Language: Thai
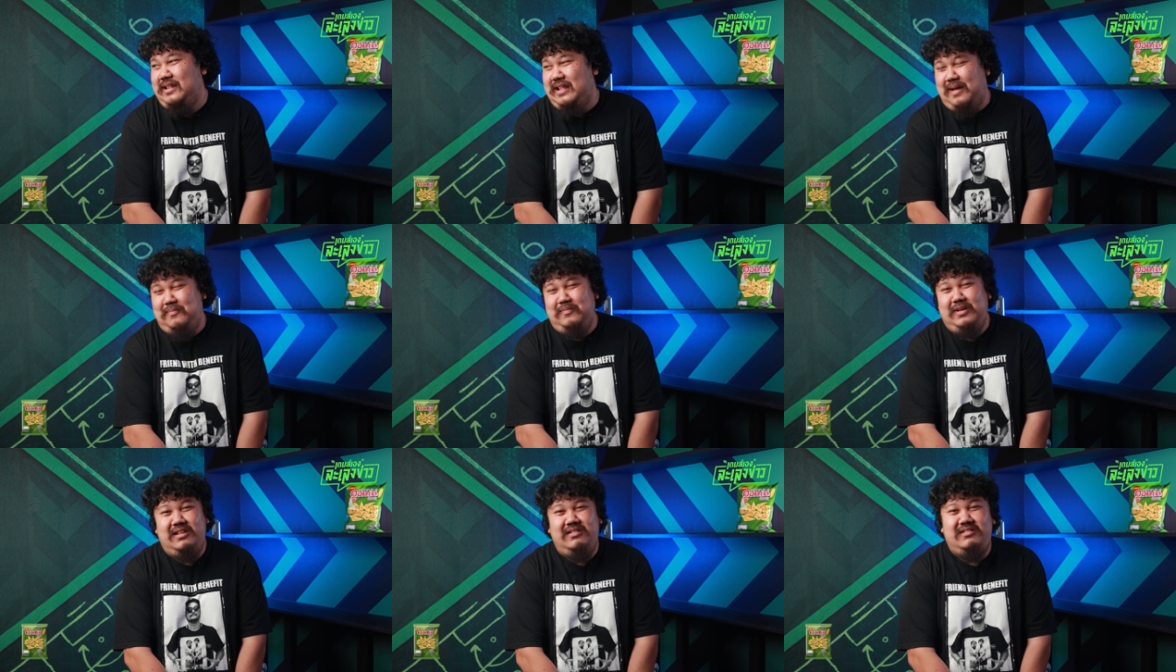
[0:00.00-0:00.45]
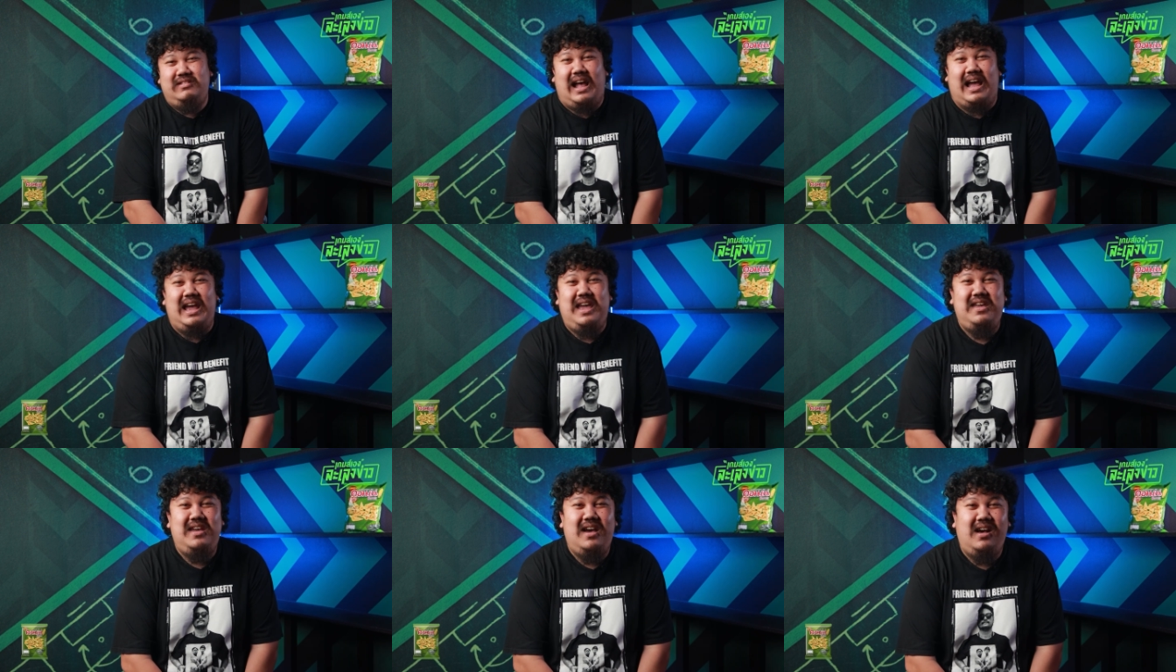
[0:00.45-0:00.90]
ทำอินไซ
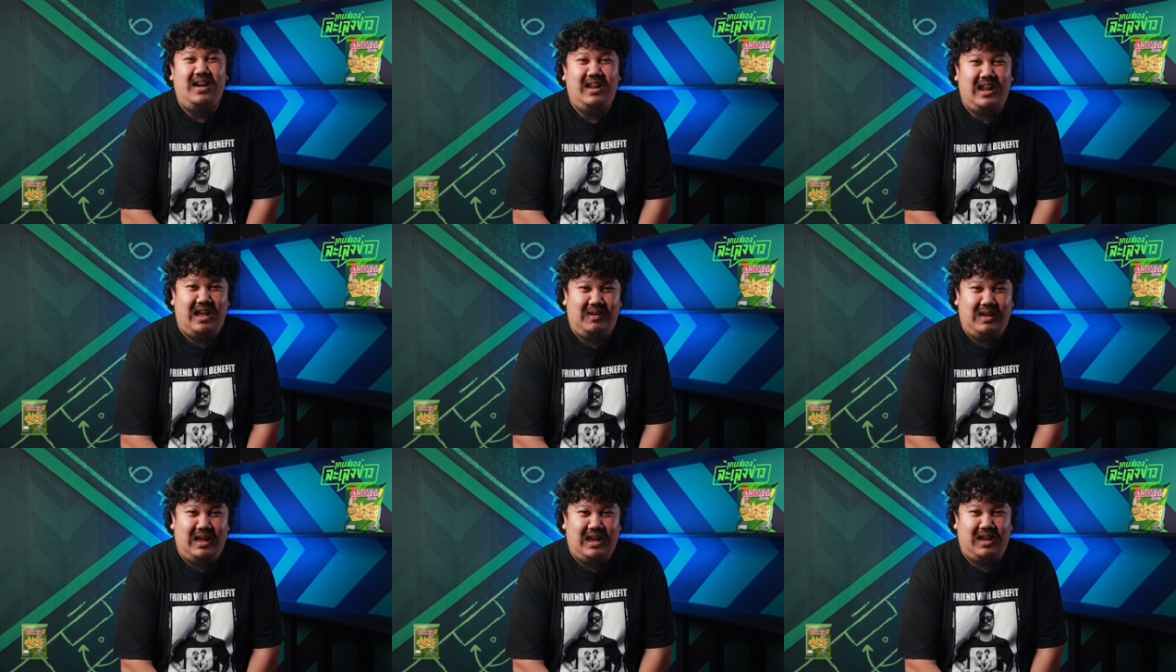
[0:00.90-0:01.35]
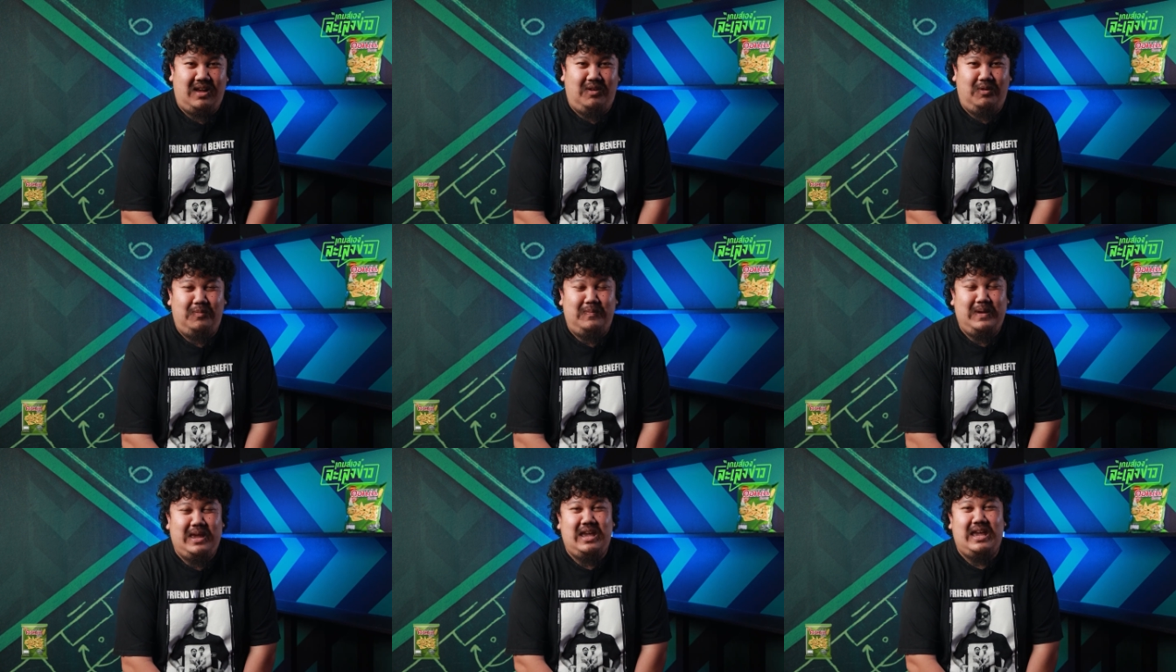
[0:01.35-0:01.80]
ต์เยอะแล้วอ่ะเขา
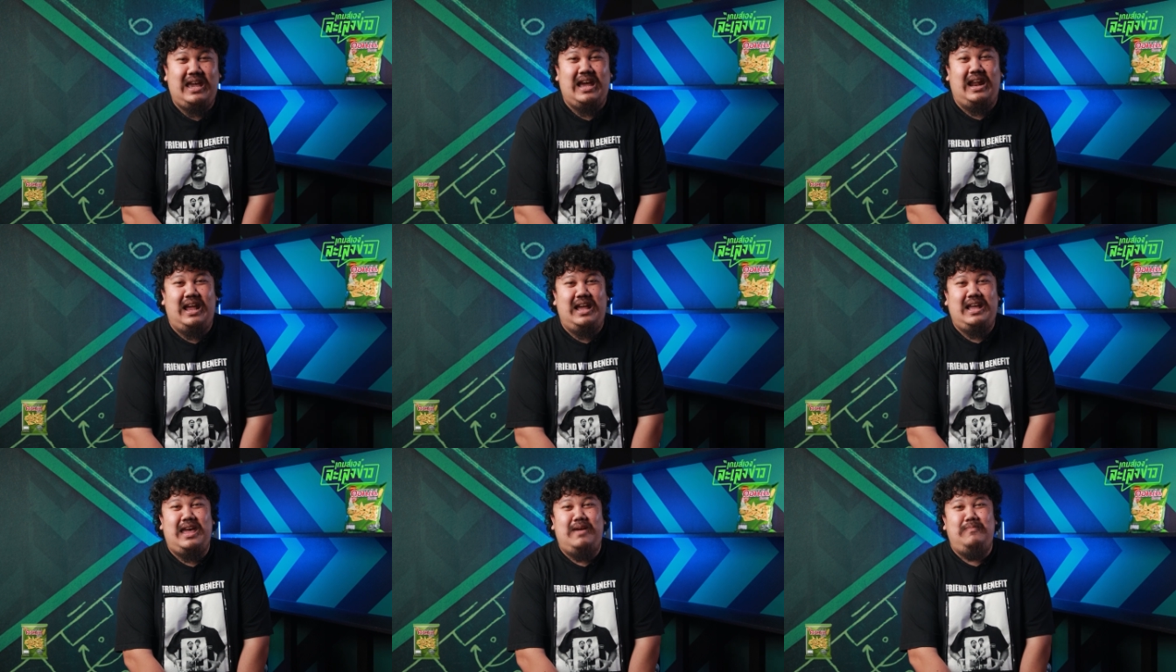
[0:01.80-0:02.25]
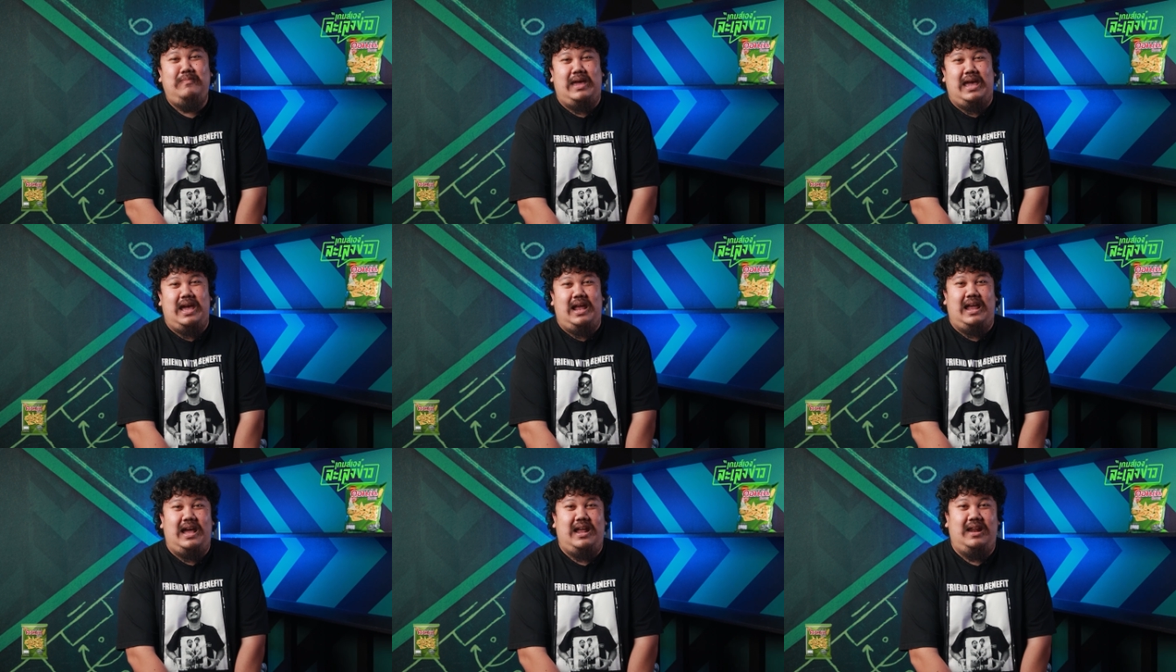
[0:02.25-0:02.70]
ไม่เขียนให้เกมเอ
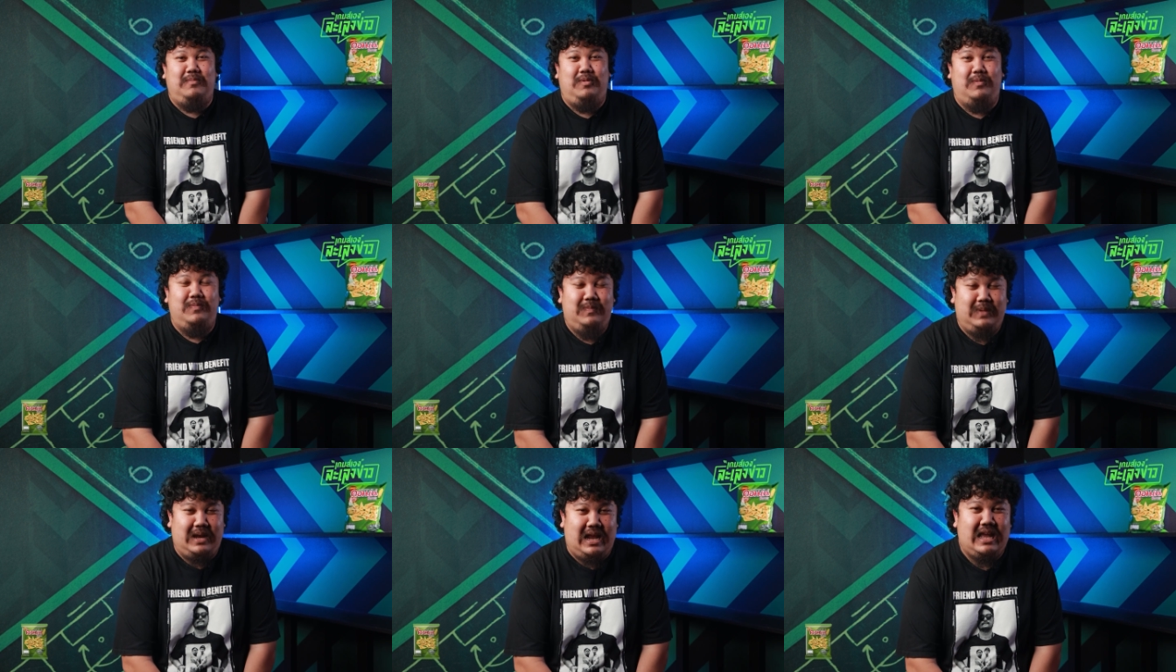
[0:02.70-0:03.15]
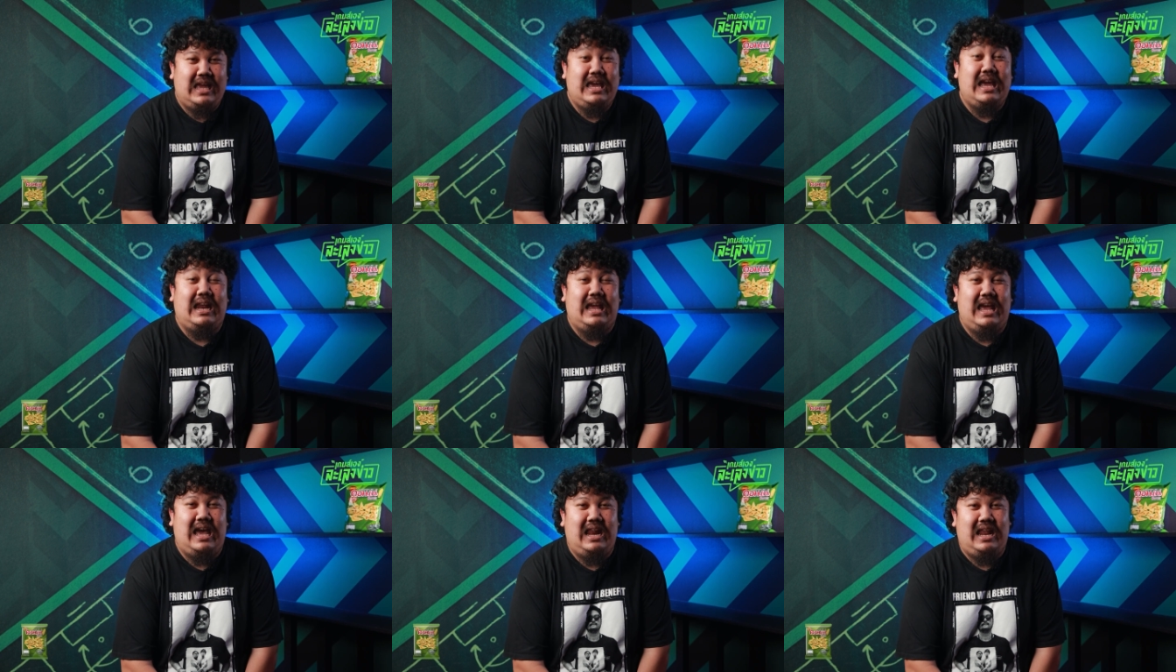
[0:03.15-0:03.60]
งละ เดี๋ยวผมมานั่งเขี
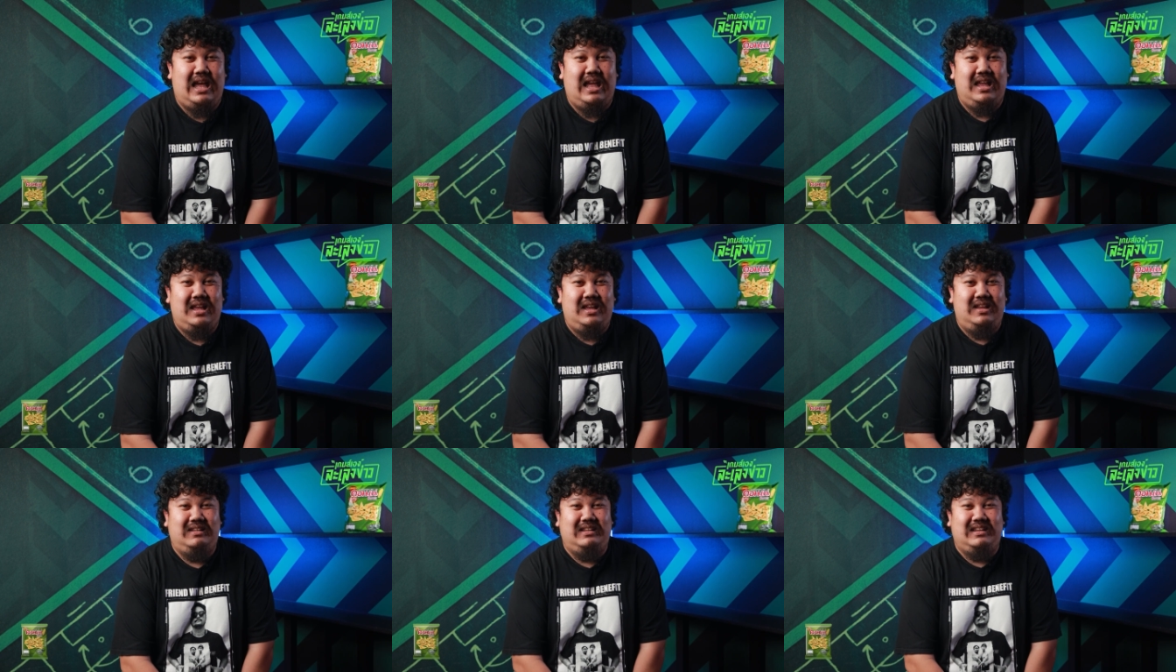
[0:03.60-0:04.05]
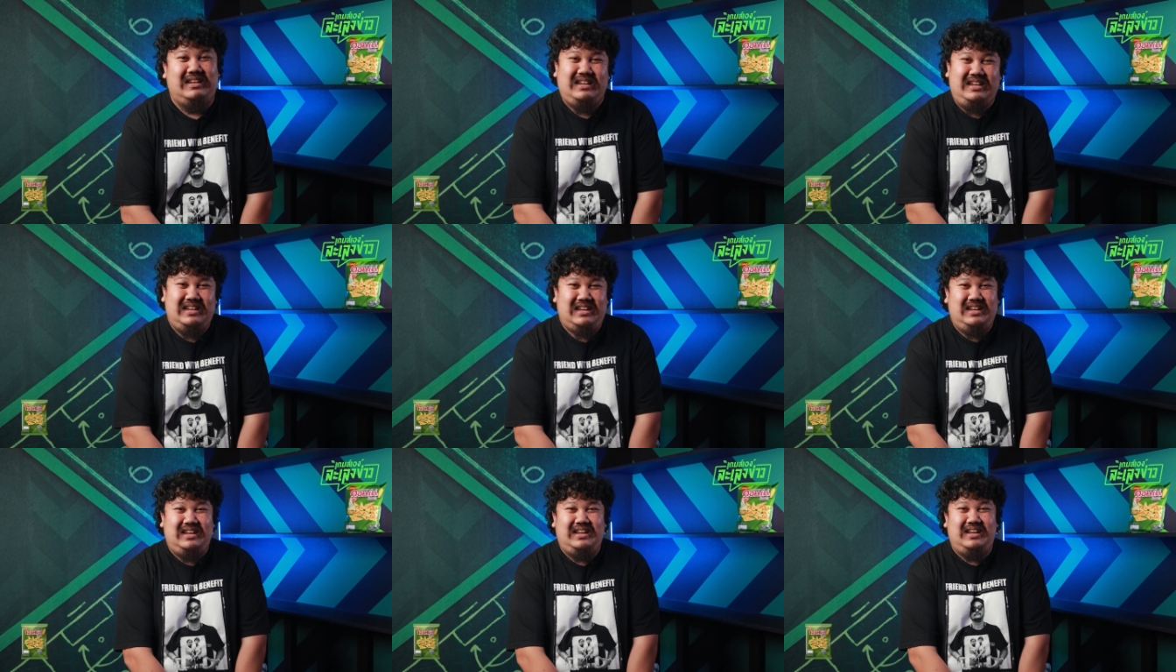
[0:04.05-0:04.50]
ยนเองละ เอ
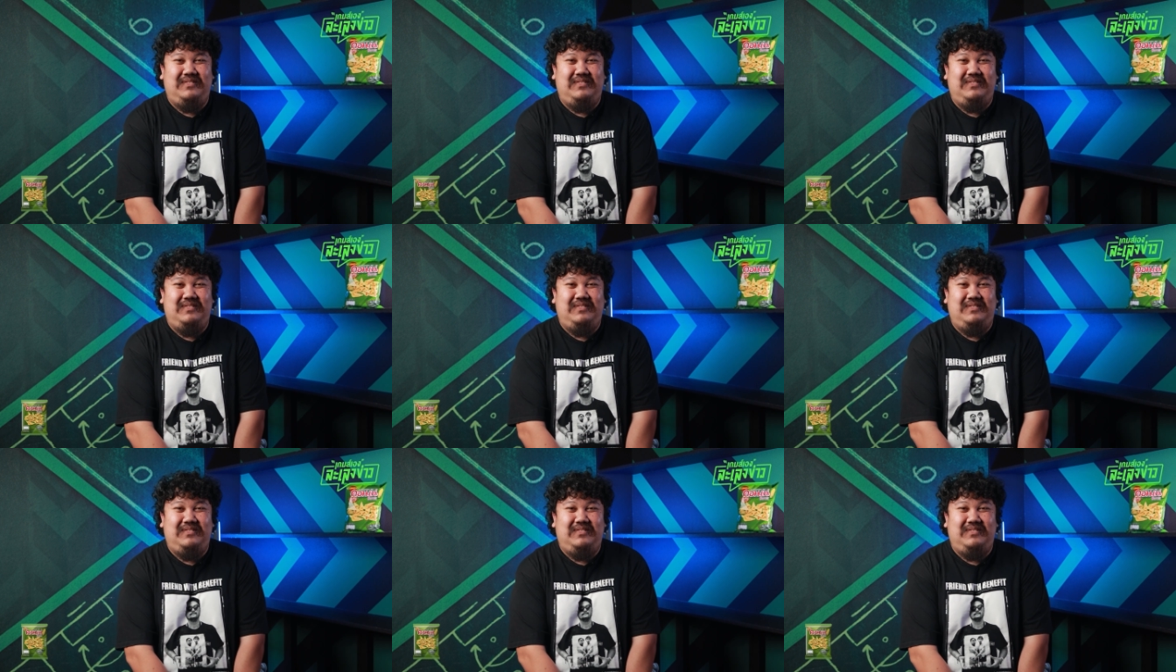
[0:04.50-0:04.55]
อ